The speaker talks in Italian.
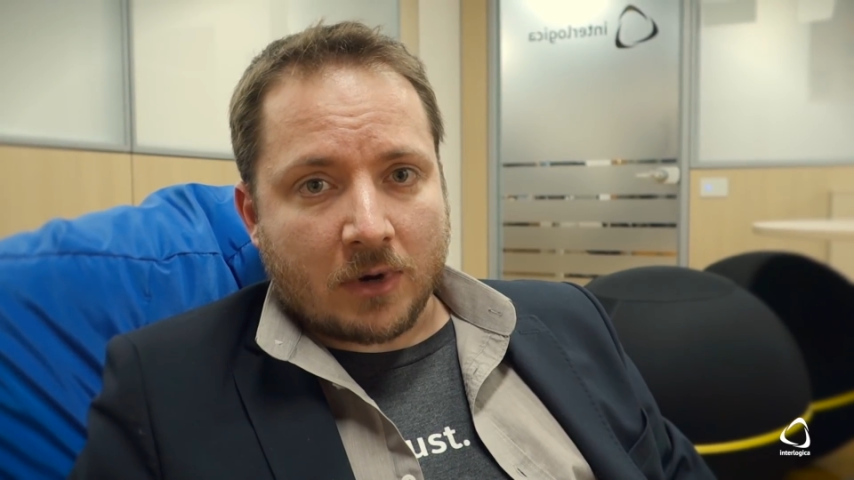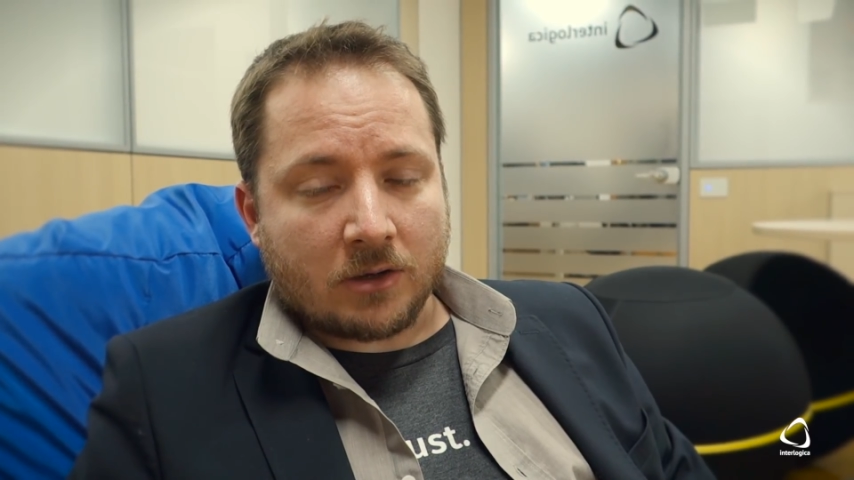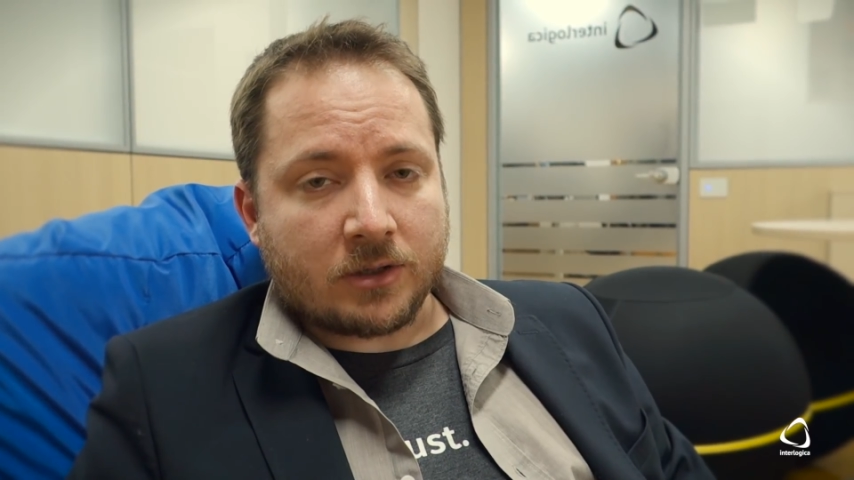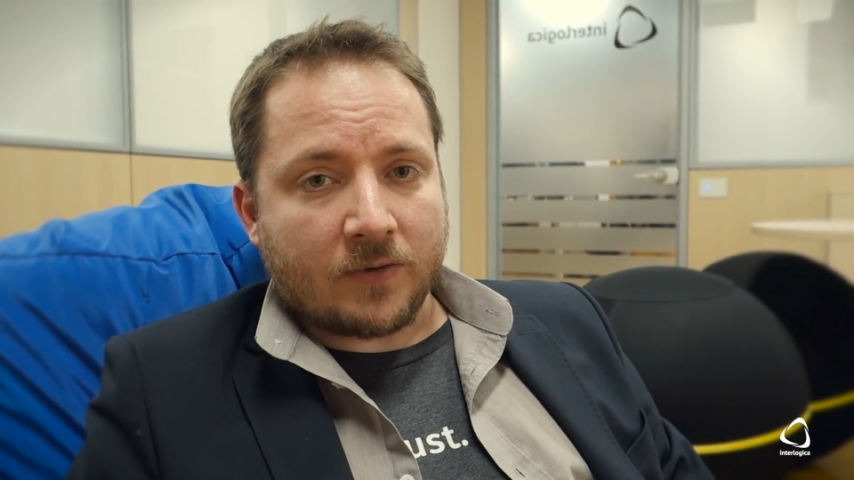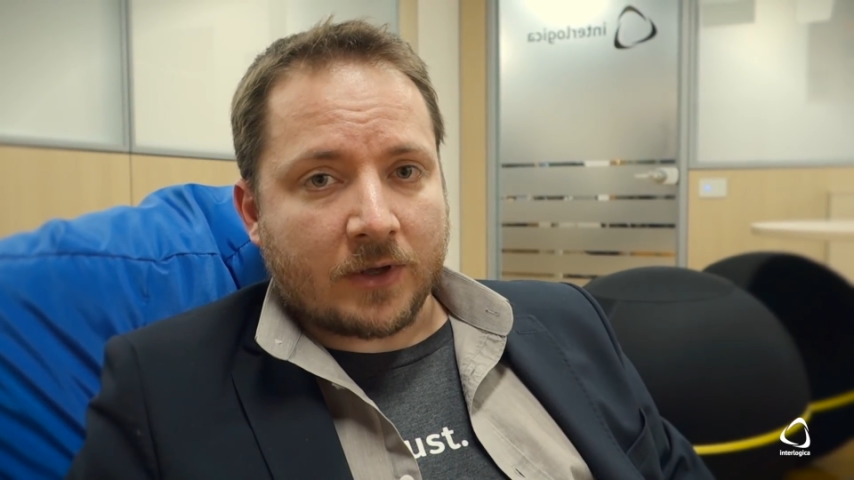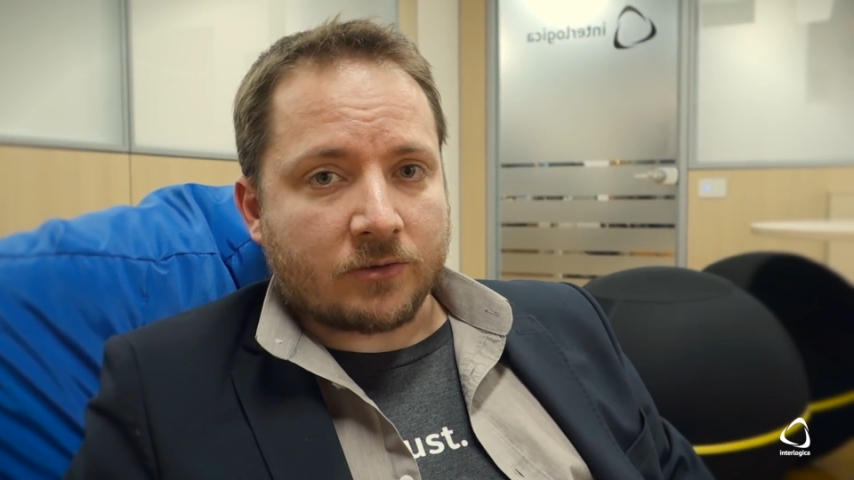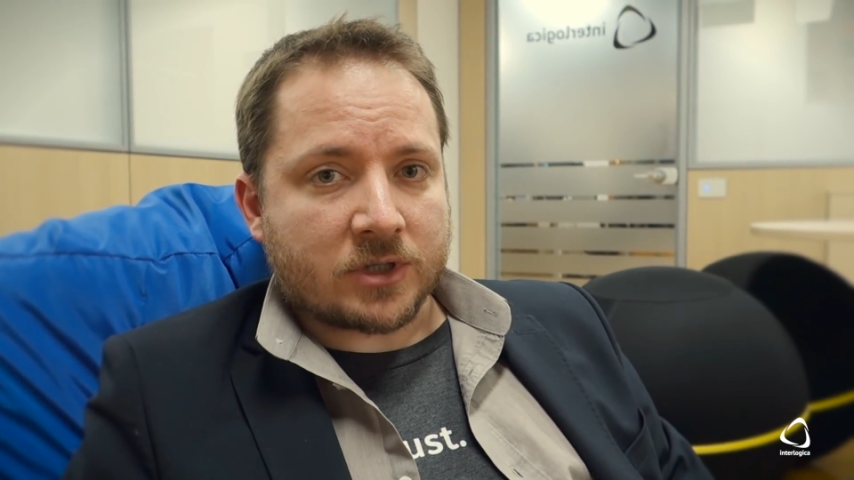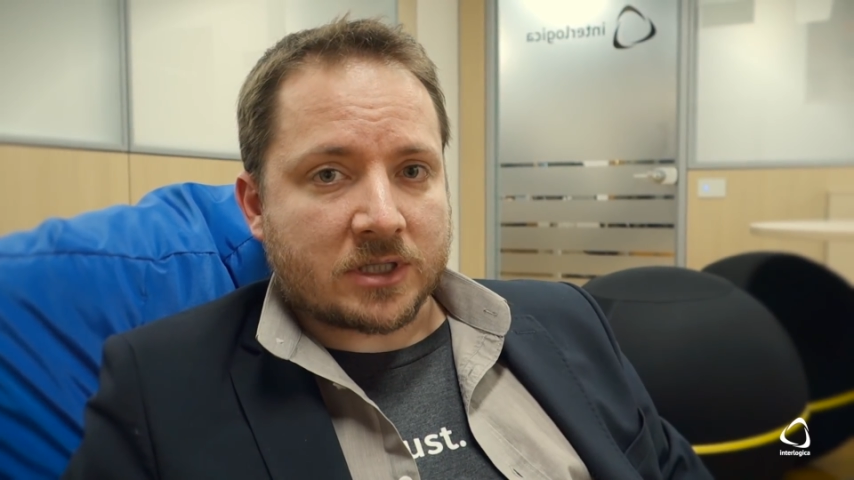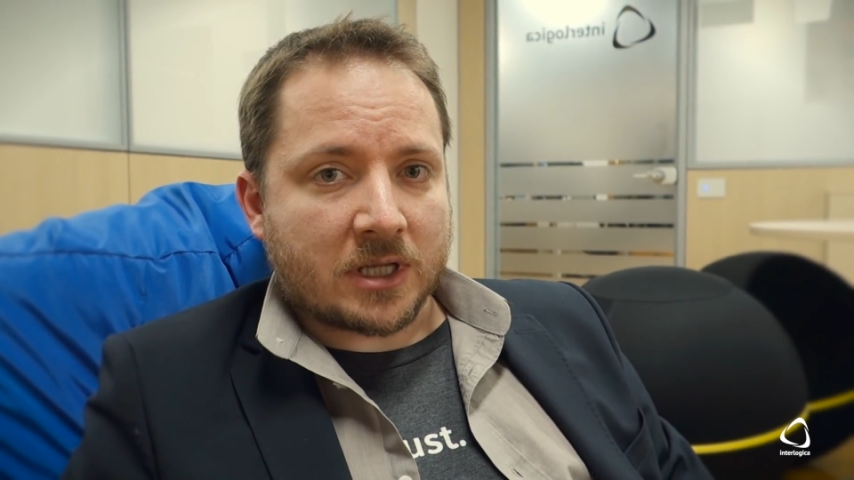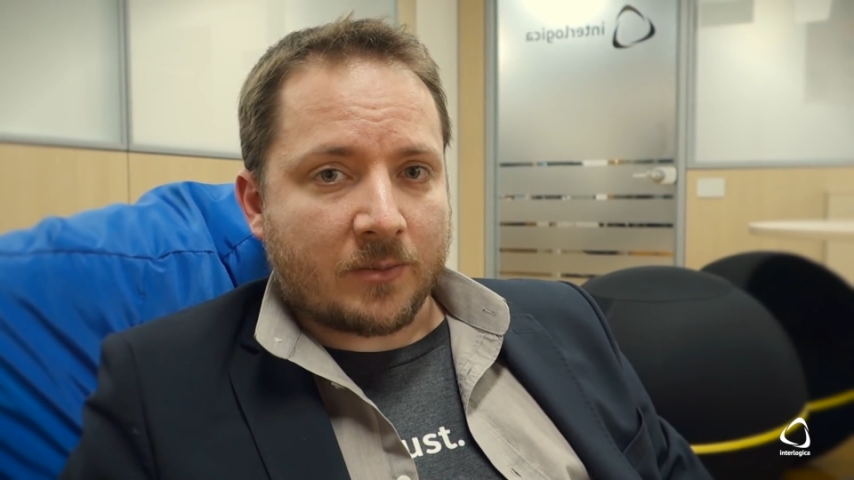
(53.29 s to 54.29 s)
quello di avere un
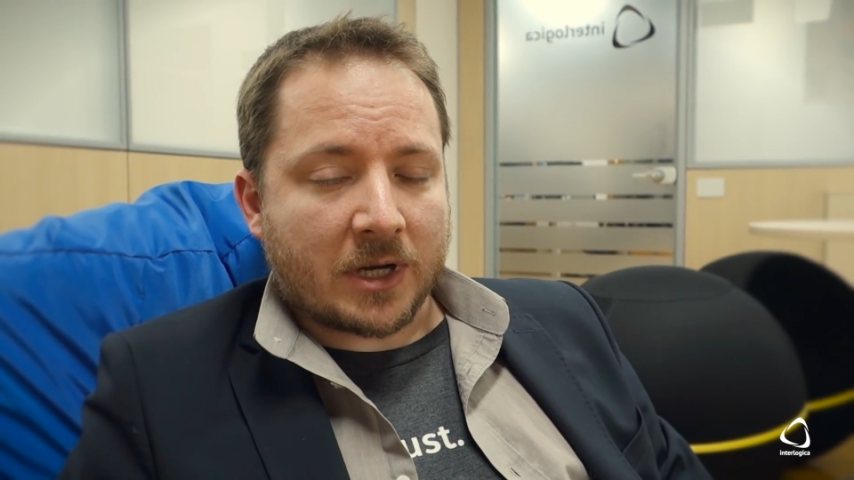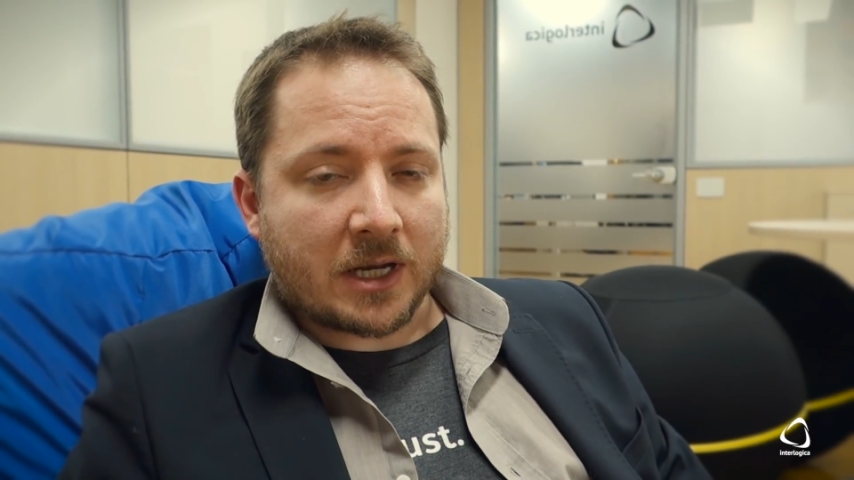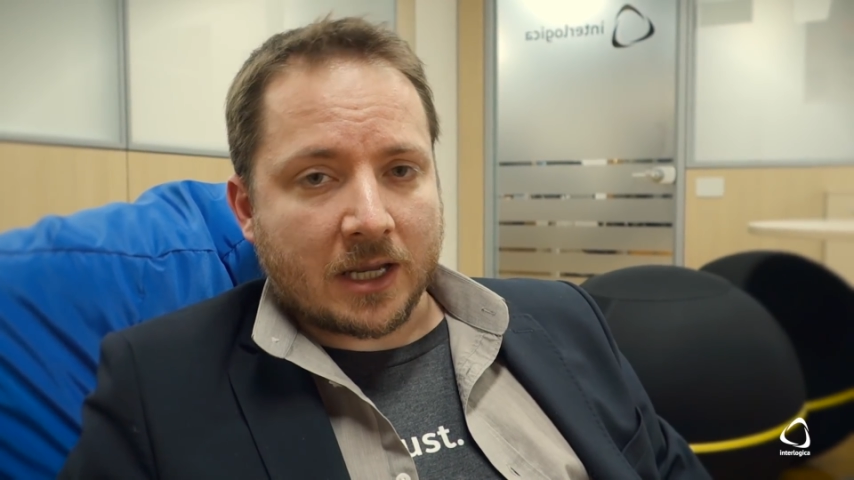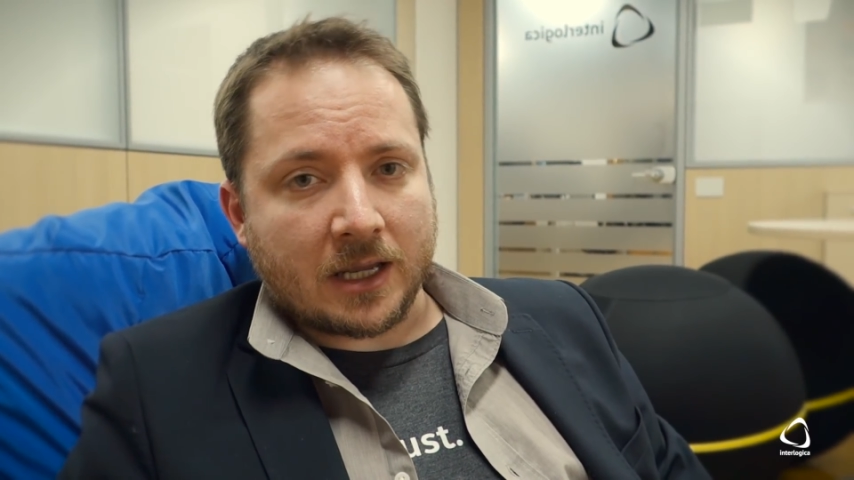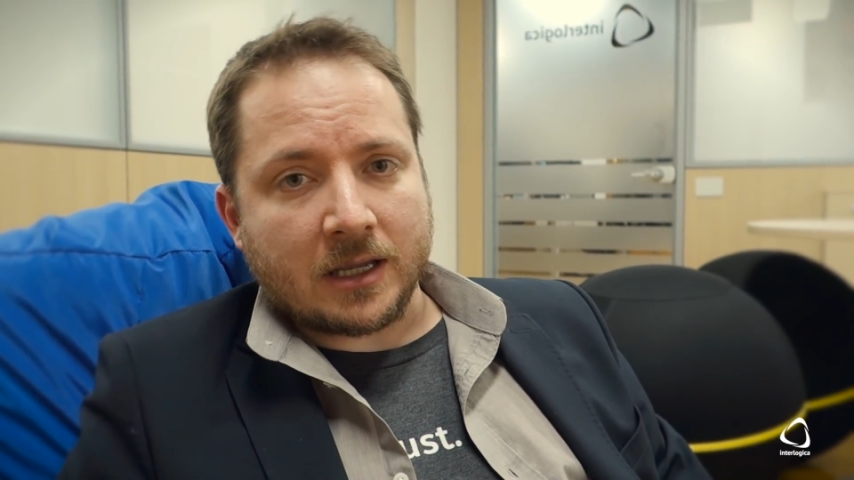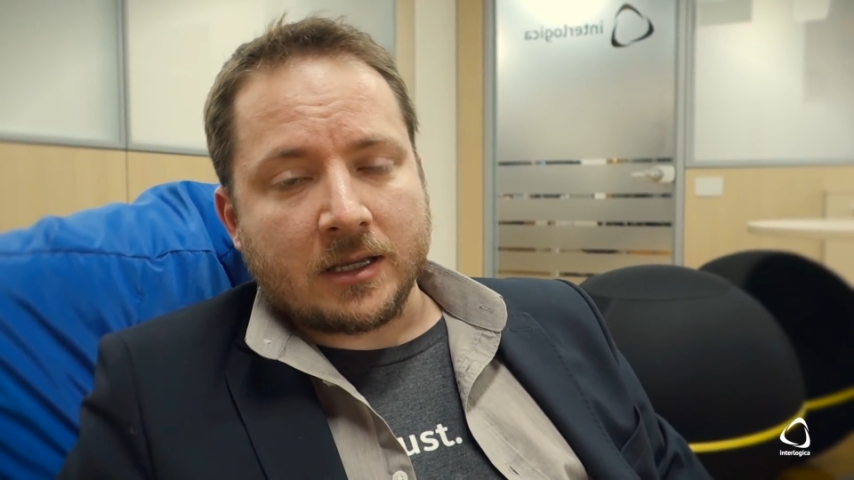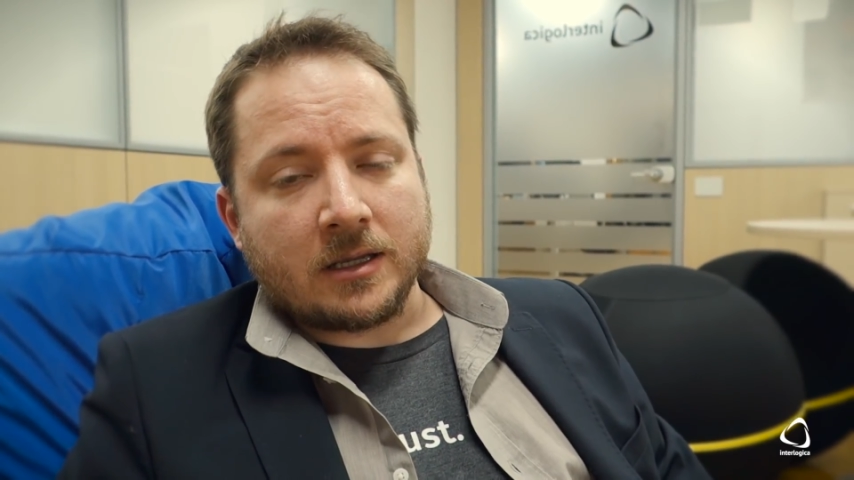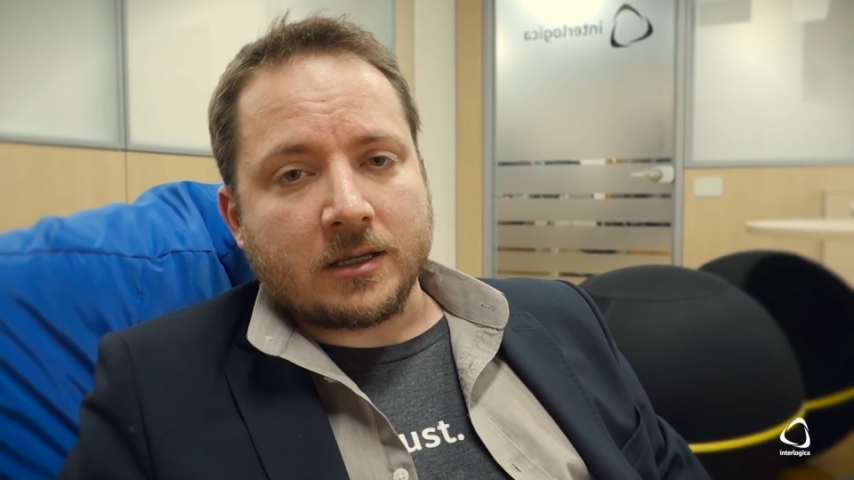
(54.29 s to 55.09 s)
sistema che è